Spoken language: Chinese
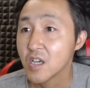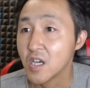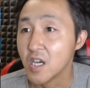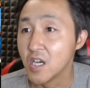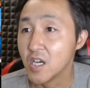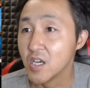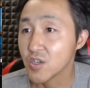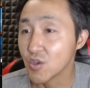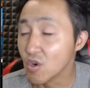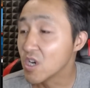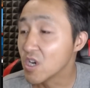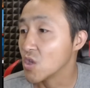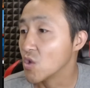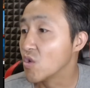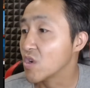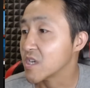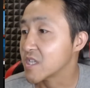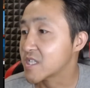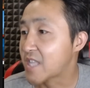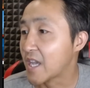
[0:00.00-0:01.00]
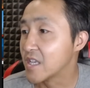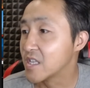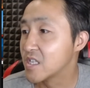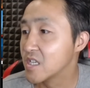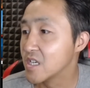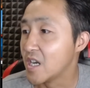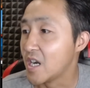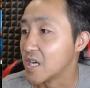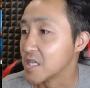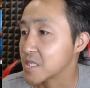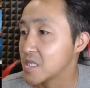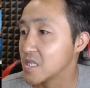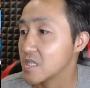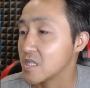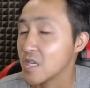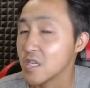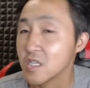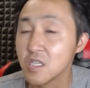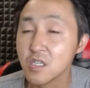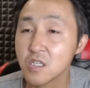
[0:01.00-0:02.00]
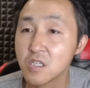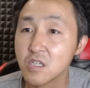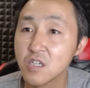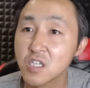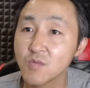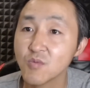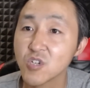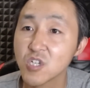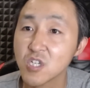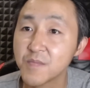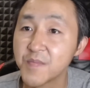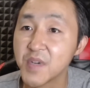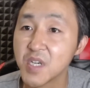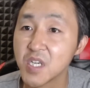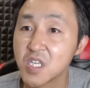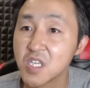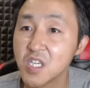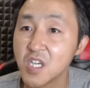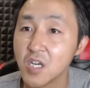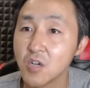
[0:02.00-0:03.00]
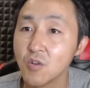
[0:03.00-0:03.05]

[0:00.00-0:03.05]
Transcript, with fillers: 呃，有很多人担心啊，自己的信息是不是被泄